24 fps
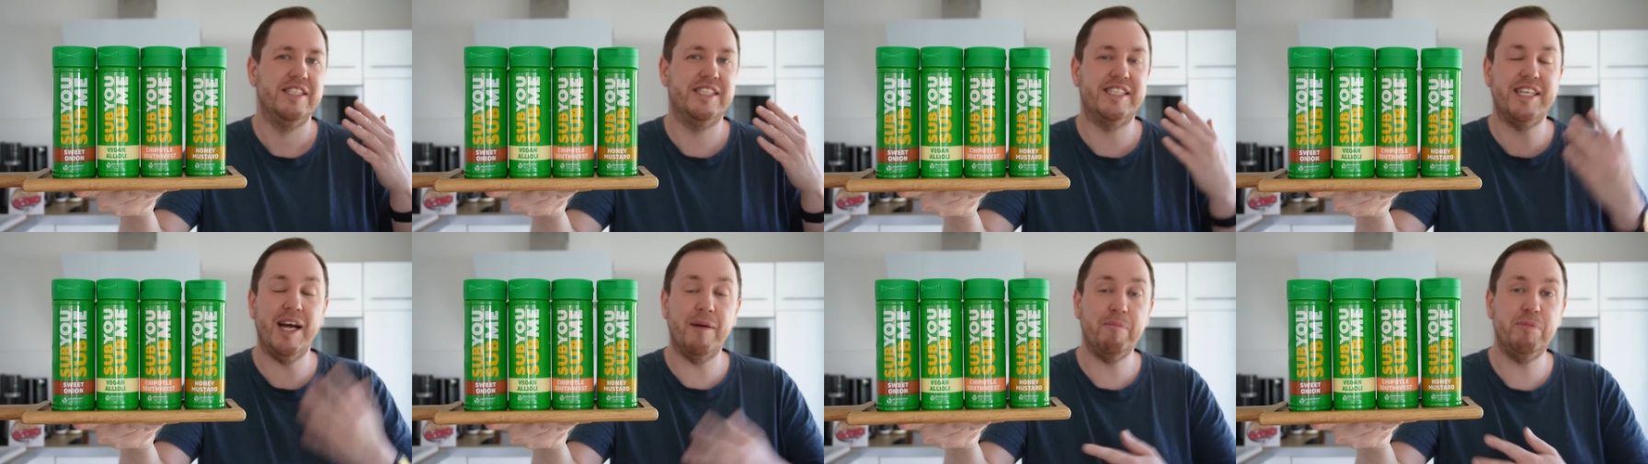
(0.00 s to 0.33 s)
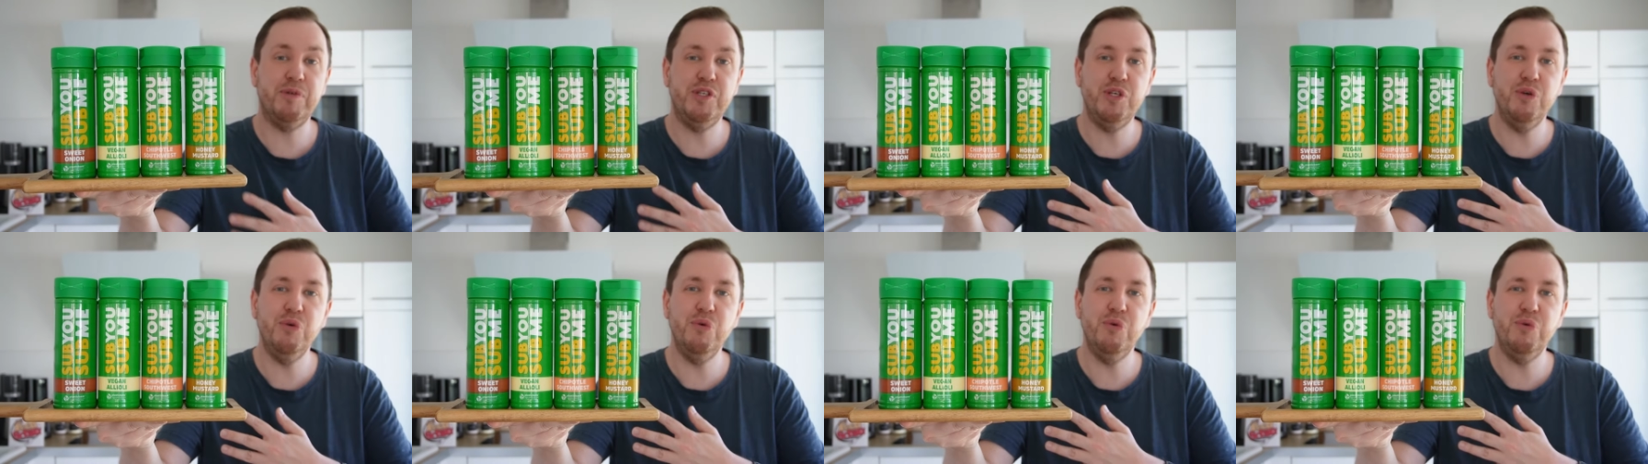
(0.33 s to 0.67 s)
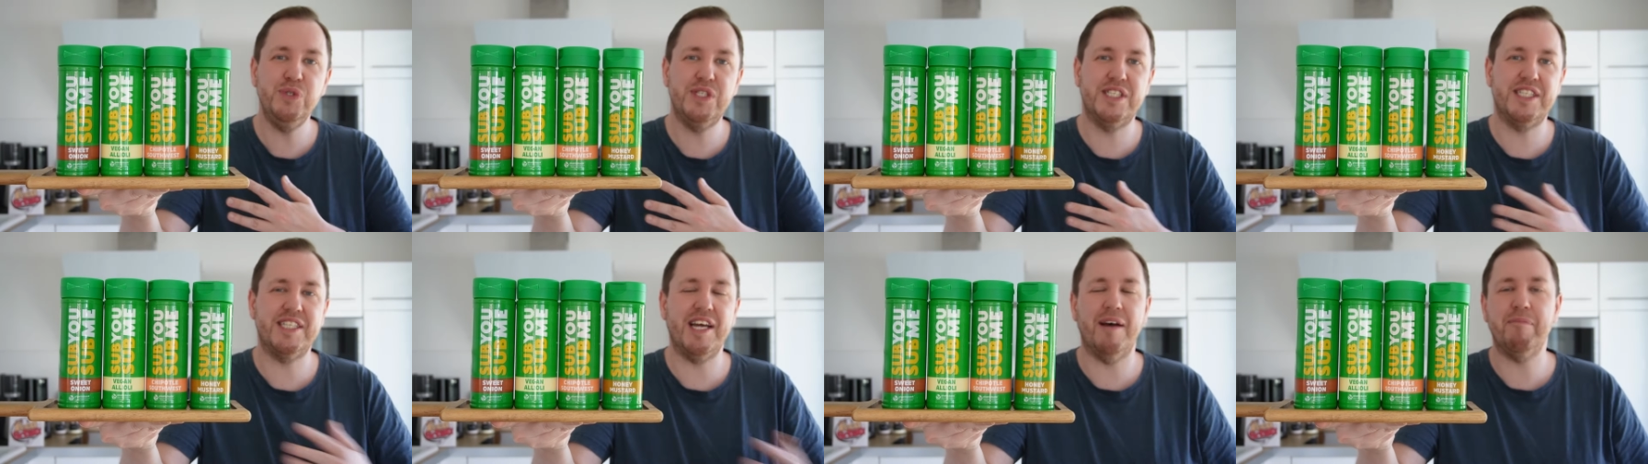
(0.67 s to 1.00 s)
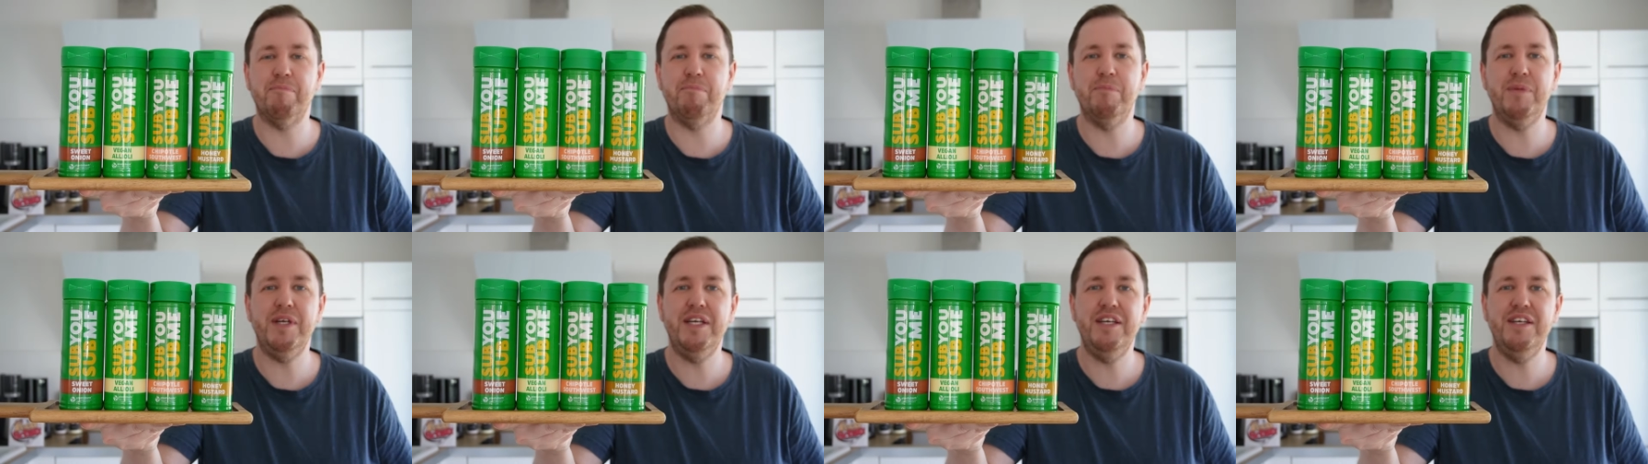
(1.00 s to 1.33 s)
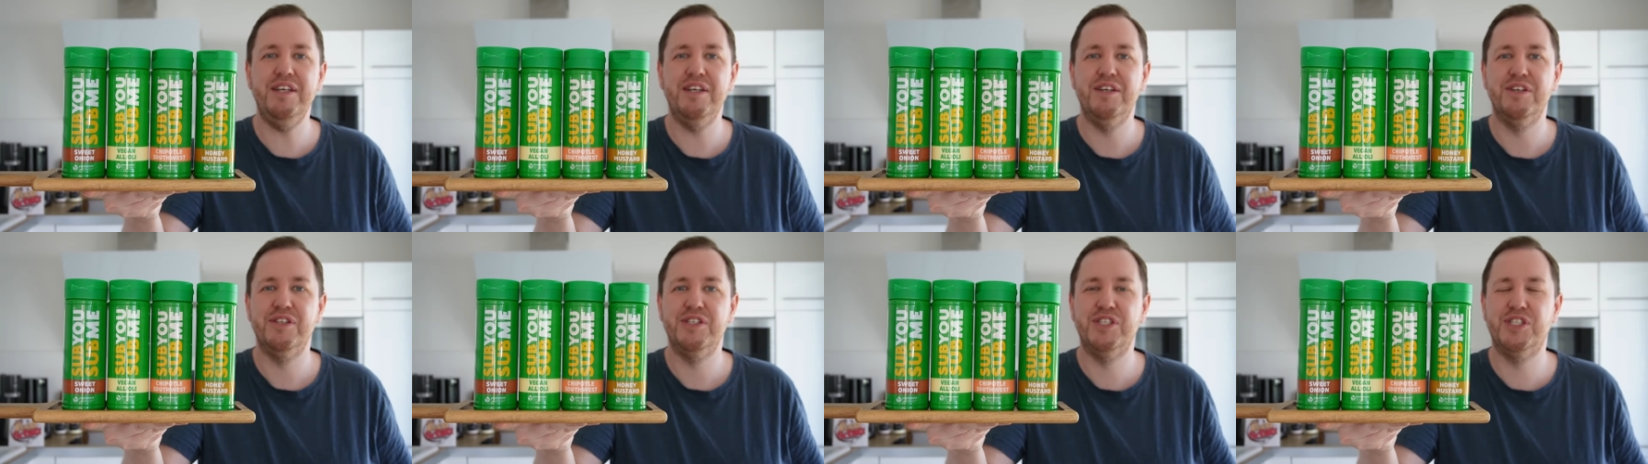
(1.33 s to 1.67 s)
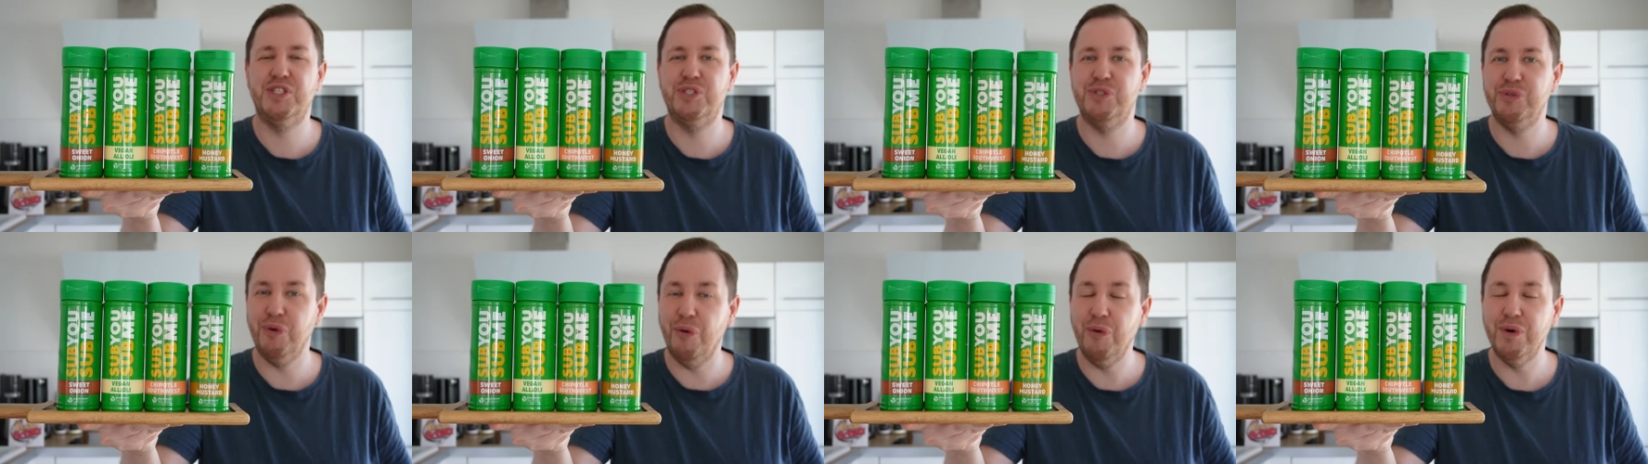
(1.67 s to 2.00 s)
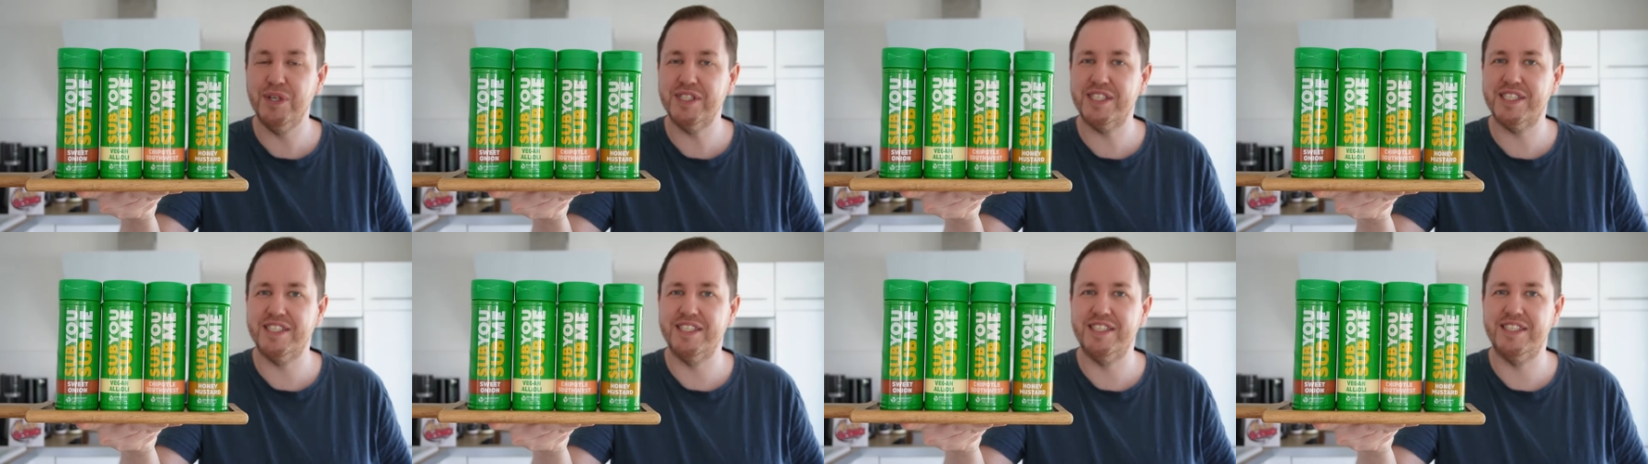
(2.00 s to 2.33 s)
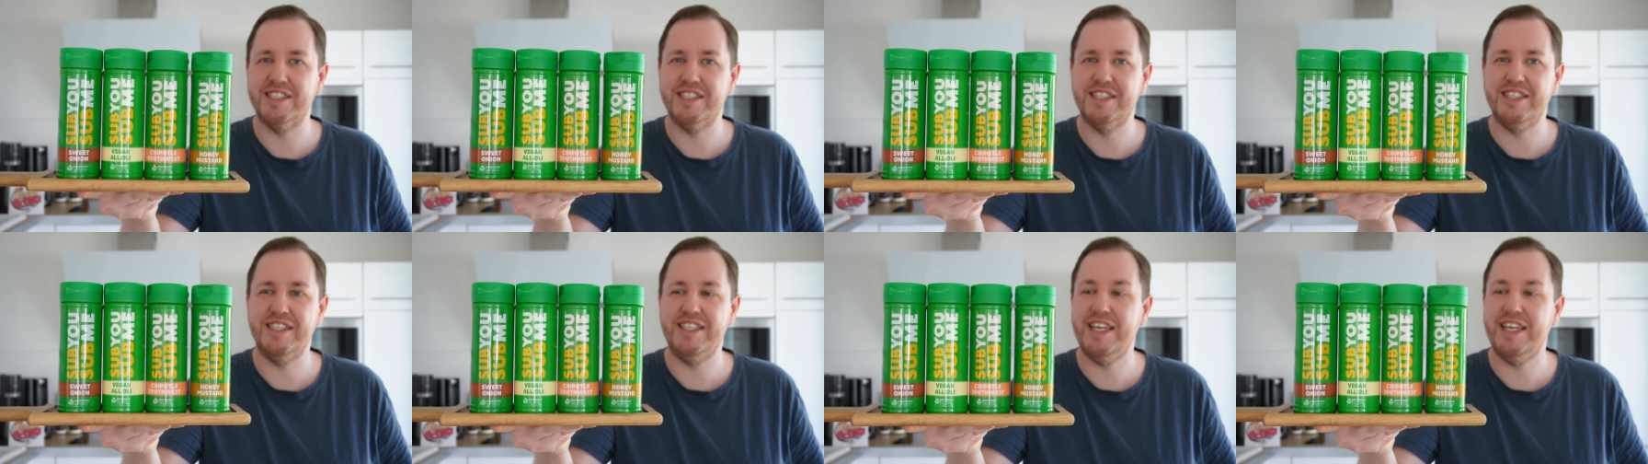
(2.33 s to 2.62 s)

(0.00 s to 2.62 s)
Sub You, Sub Me Soßen.